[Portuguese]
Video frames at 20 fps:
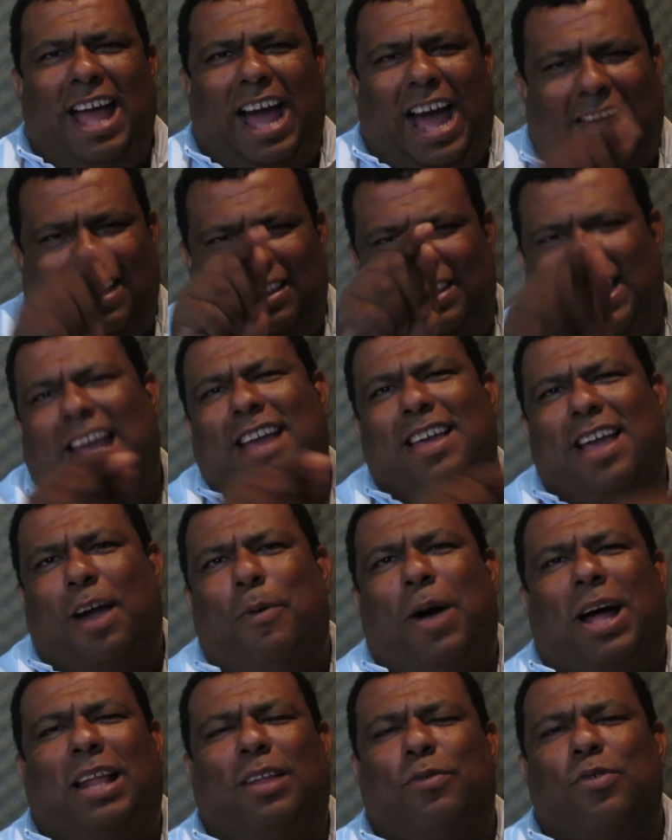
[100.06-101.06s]
A DEG
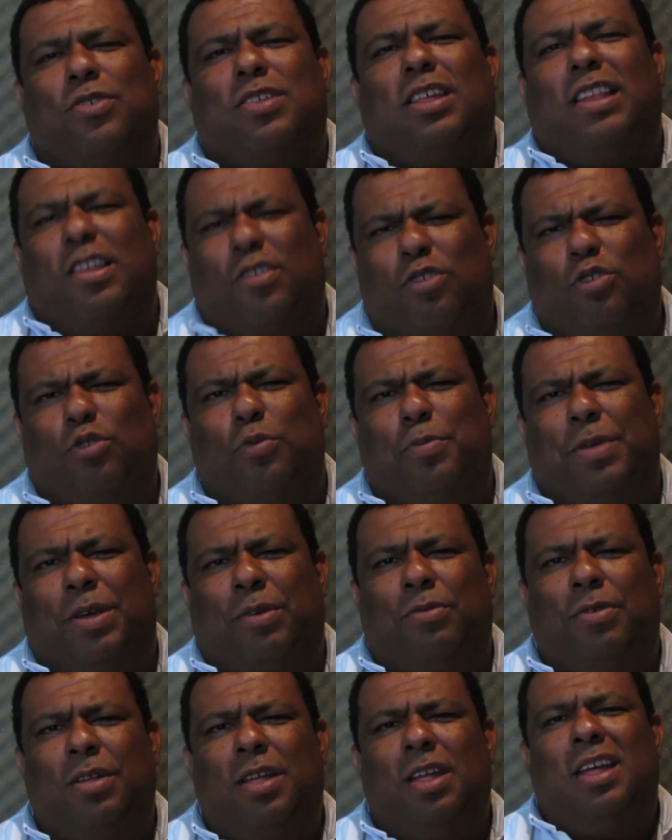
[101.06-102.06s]
aguarda você nesse
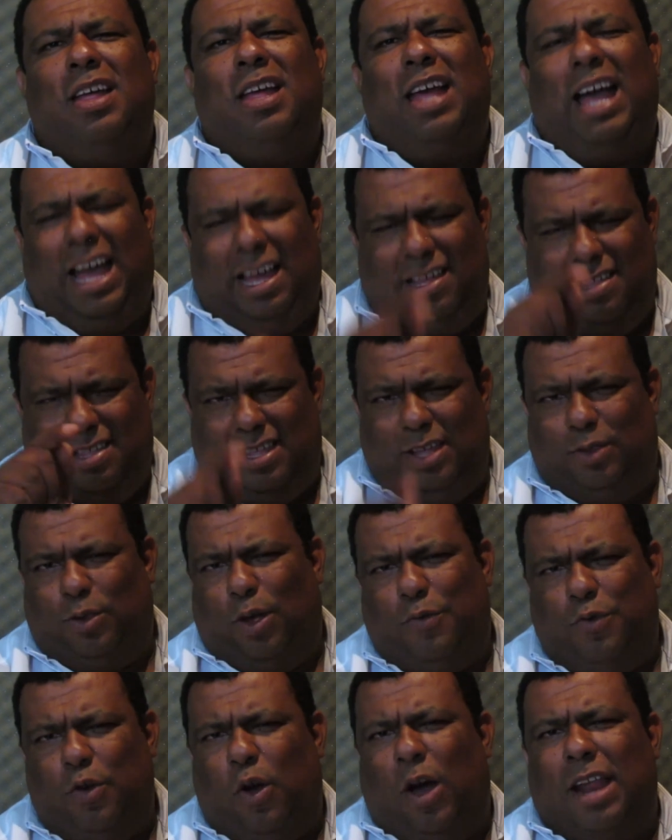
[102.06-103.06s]
domingo, às
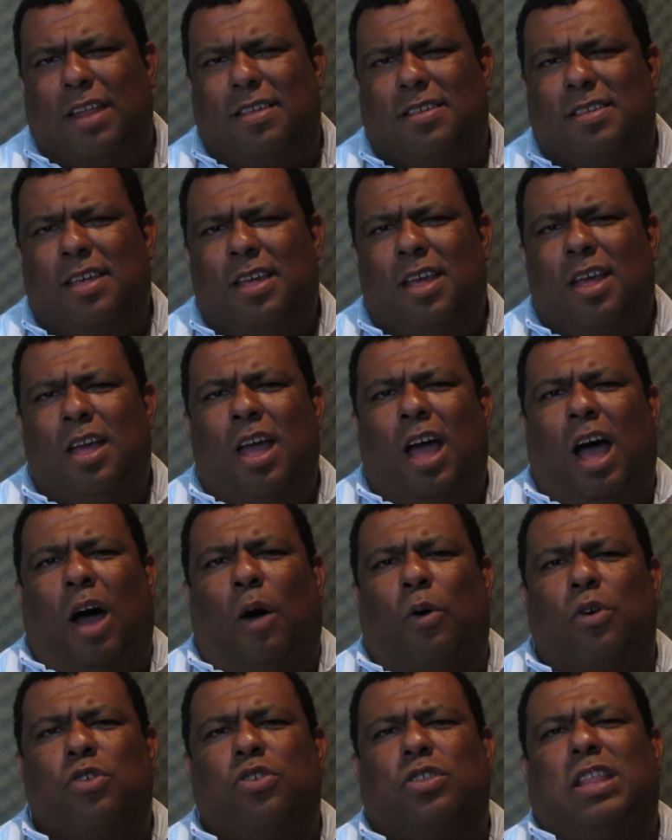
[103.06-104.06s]
19 horas,
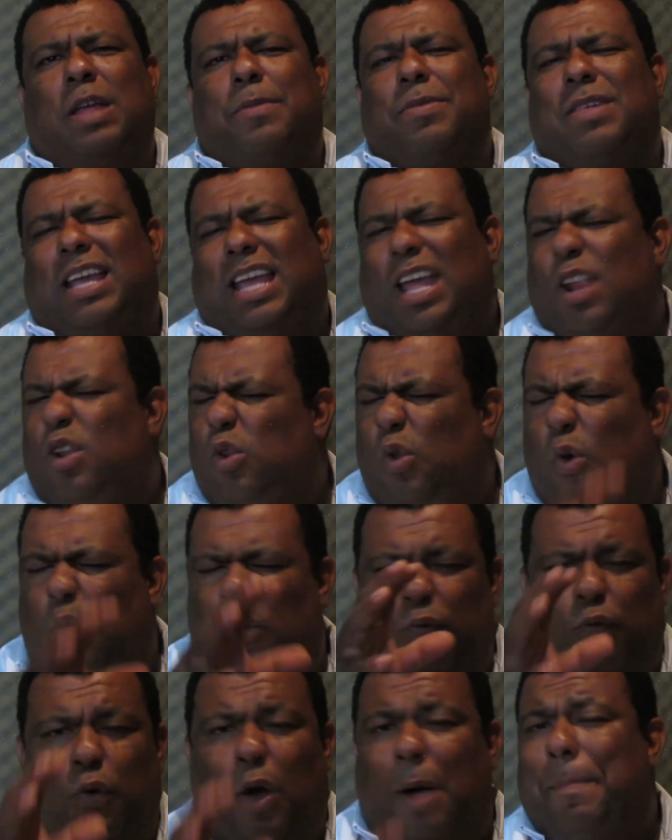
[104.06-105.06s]
aonde temos aquele
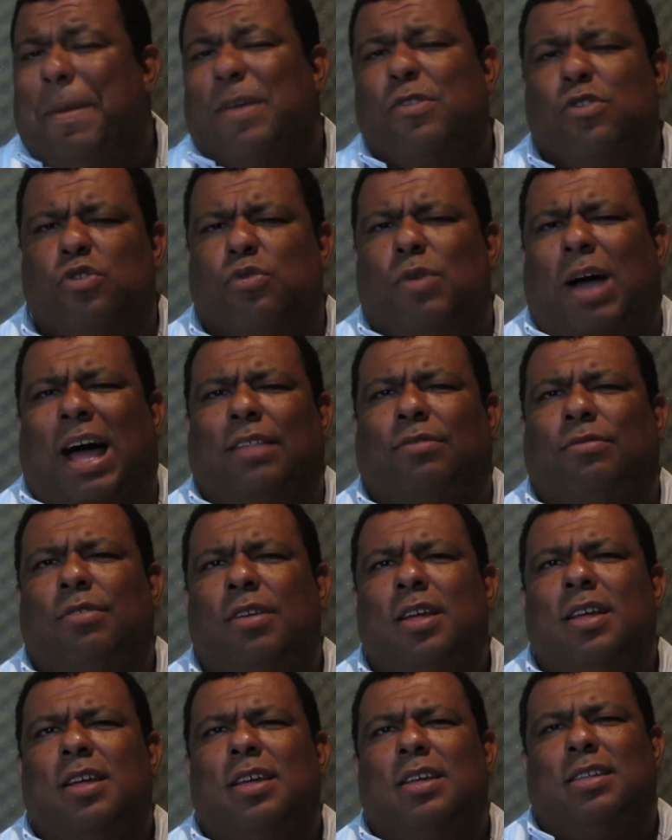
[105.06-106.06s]
louvor abençoado
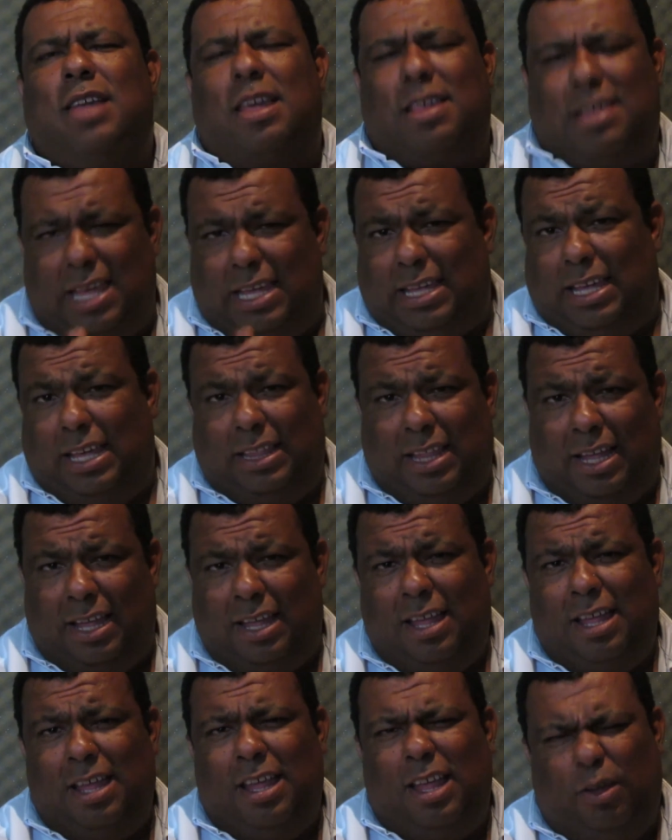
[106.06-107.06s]
e em seguida
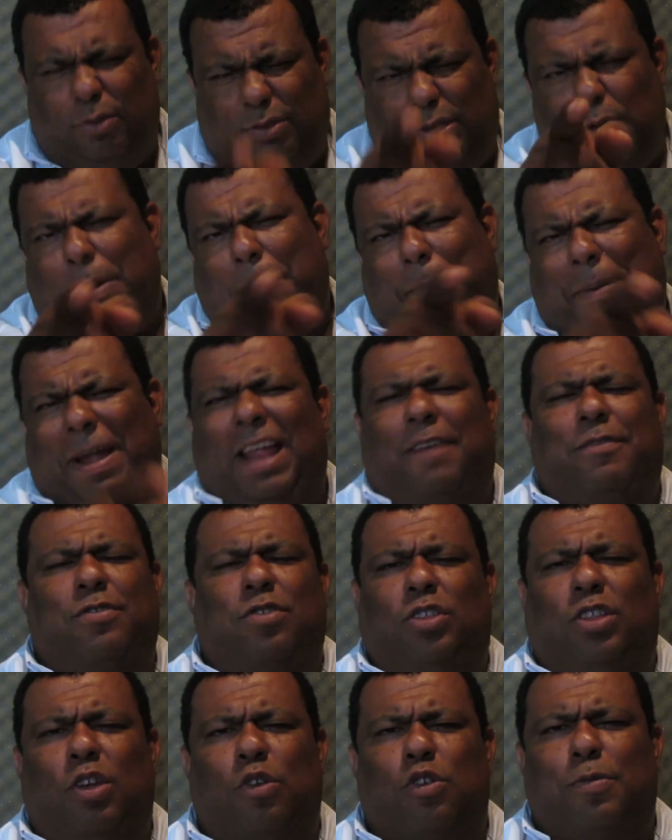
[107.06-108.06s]
eu tenho uma palavra
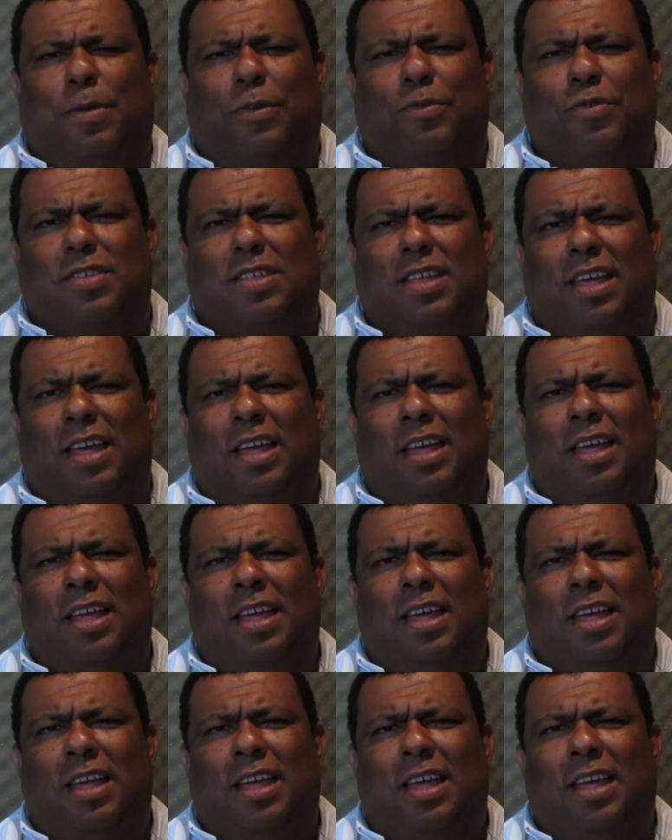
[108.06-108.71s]
de Deus para você.